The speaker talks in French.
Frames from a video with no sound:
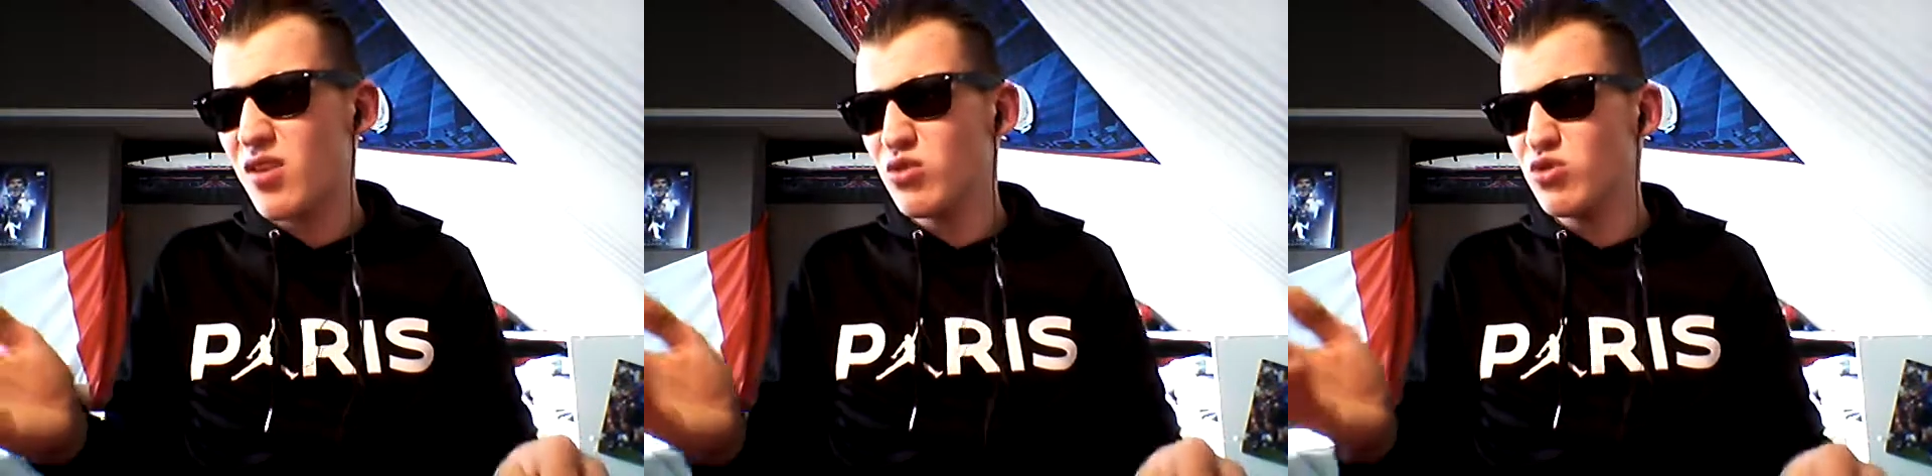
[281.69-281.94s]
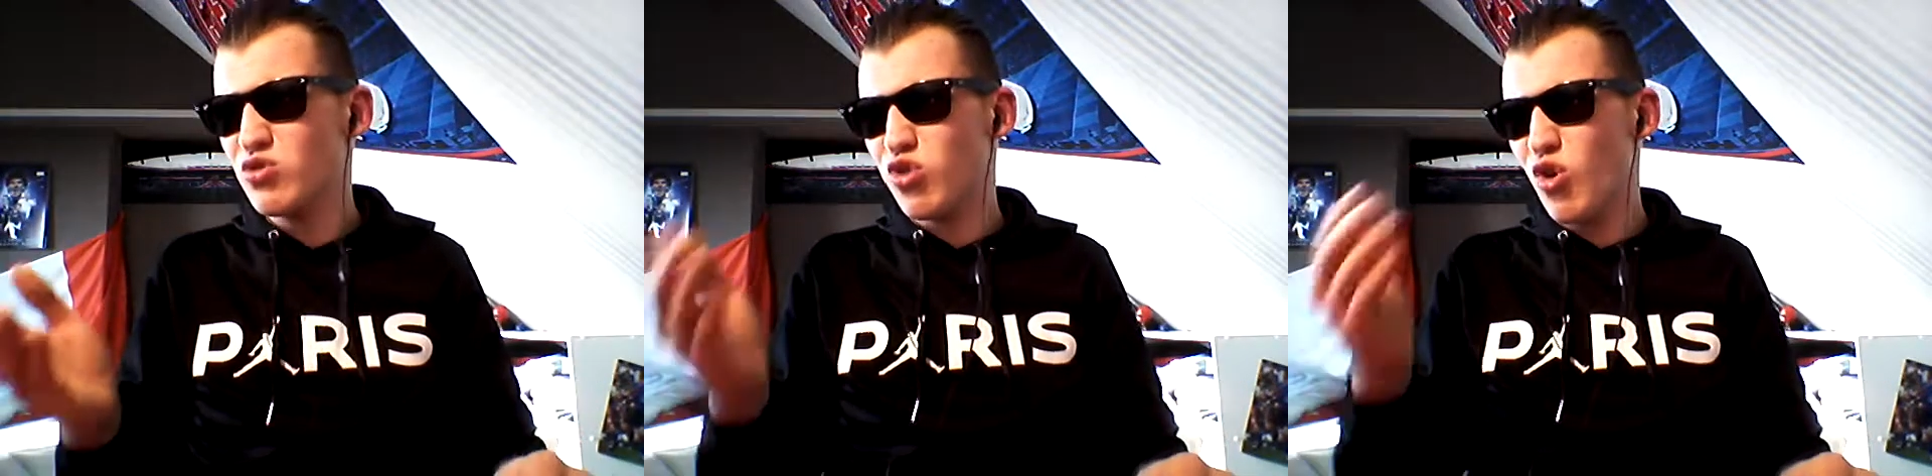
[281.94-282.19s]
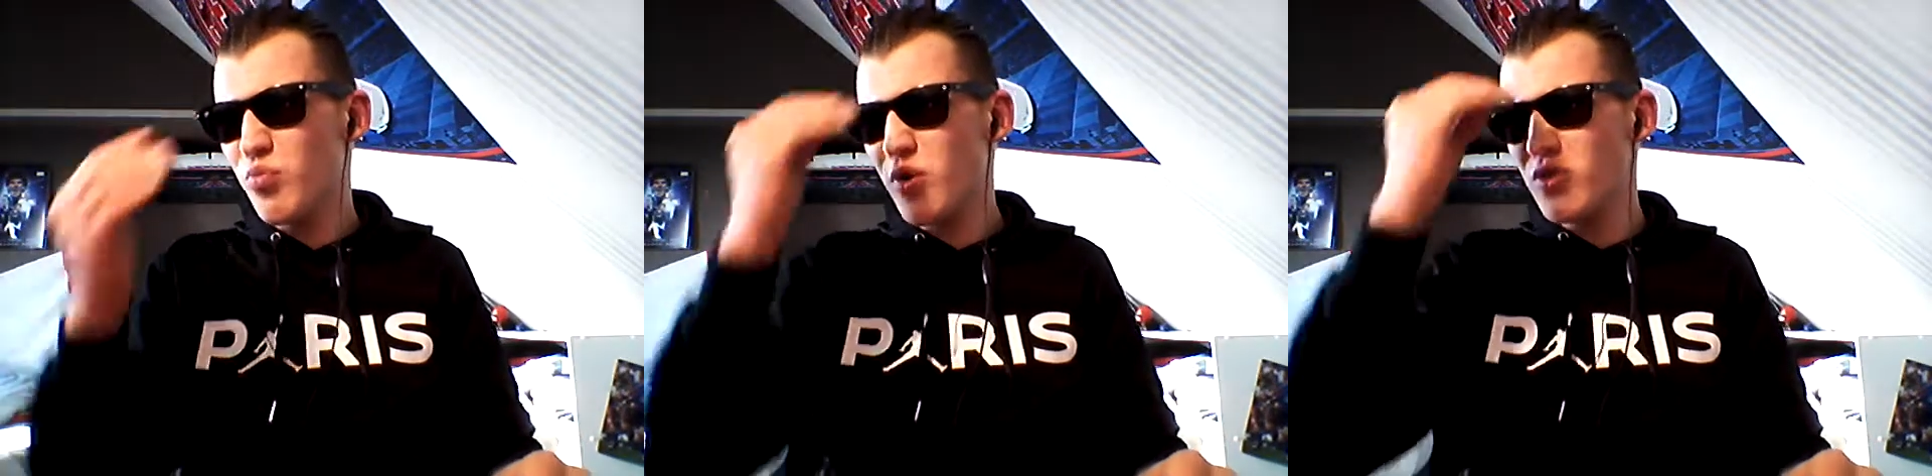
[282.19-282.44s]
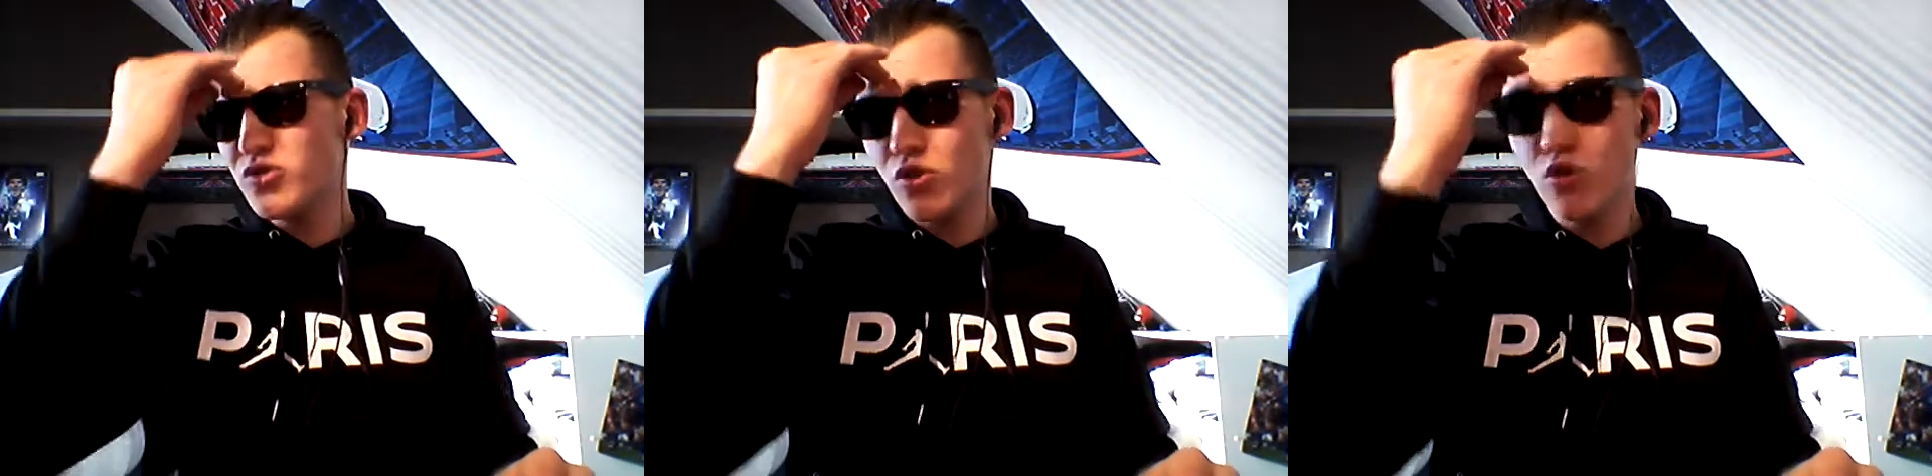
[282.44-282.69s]
quand je
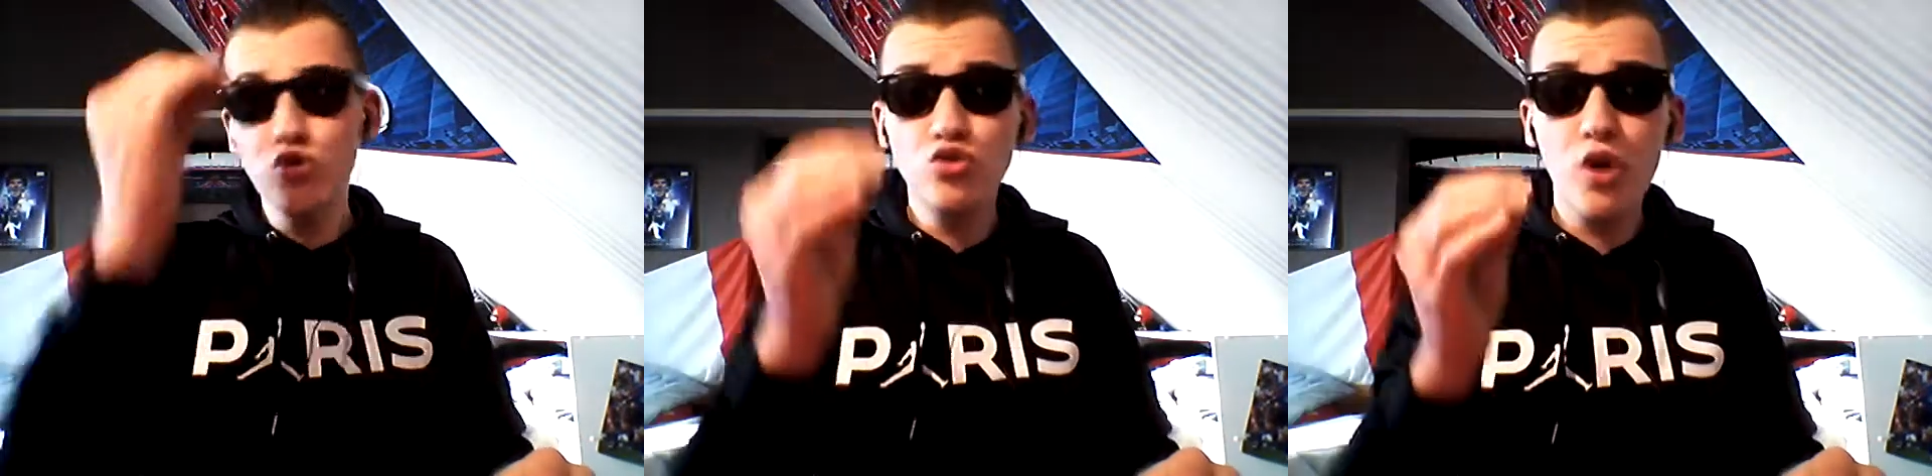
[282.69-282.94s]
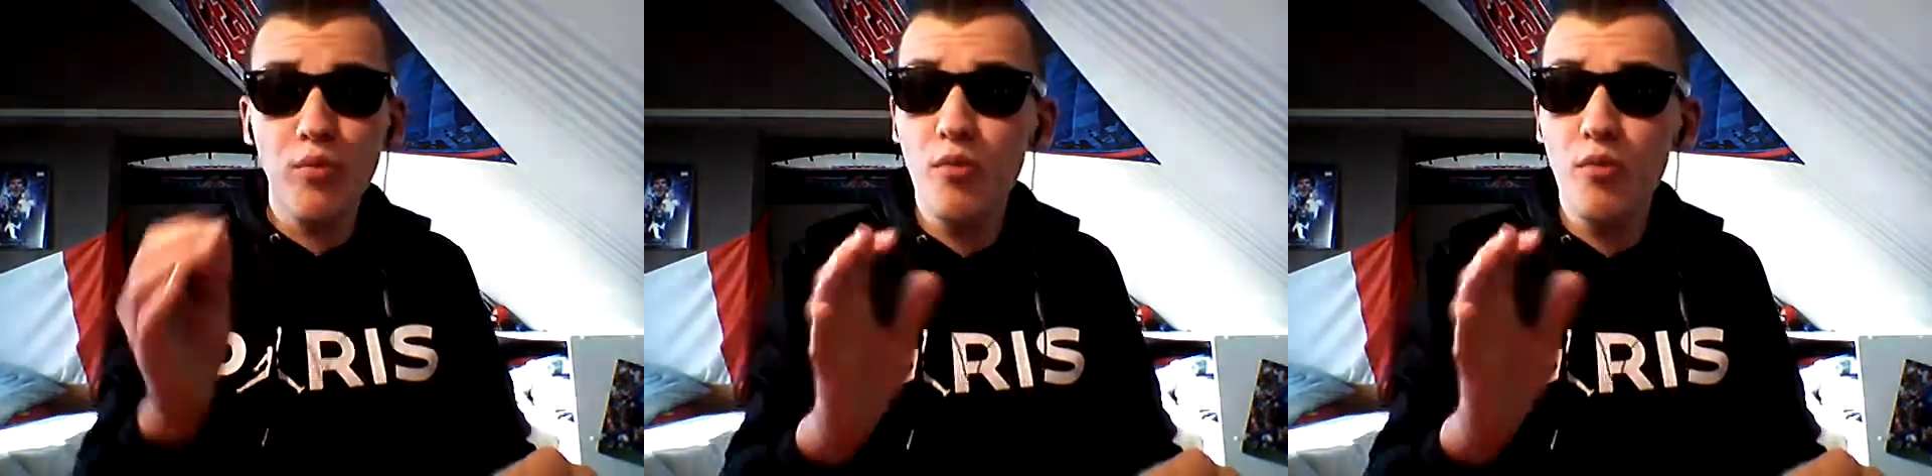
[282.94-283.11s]
repense, le joueur